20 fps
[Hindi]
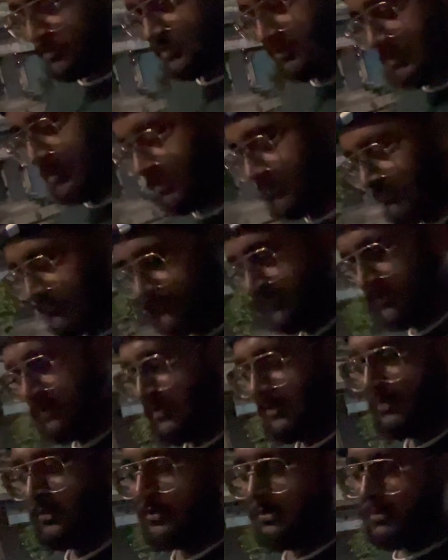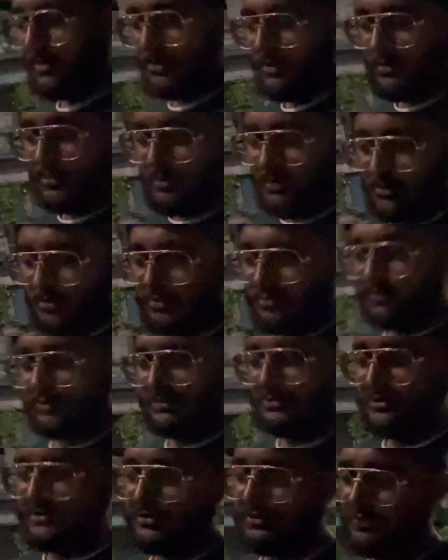सिर्फ
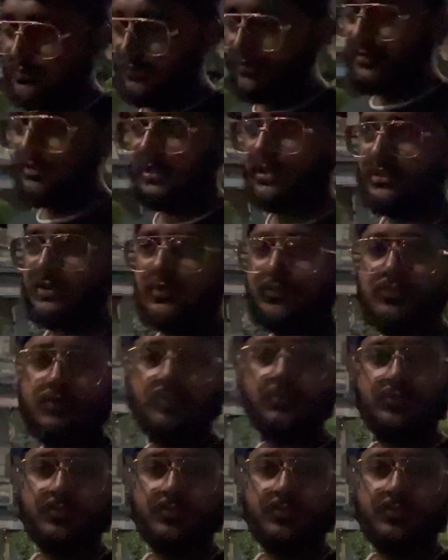थोड़ी सी दूरी जाता हूँ